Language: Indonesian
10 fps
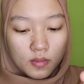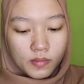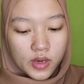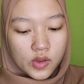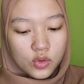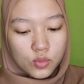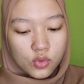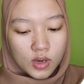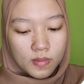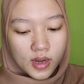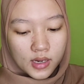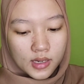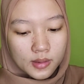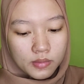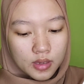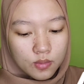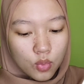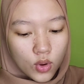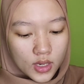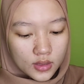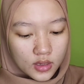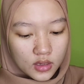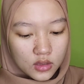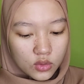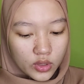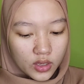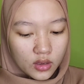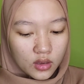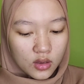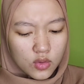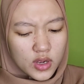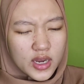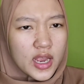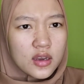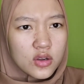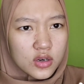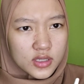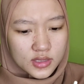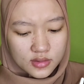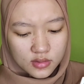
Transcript: way, itu murah banget 6 ribuan kayak gitu ya nggak di endorse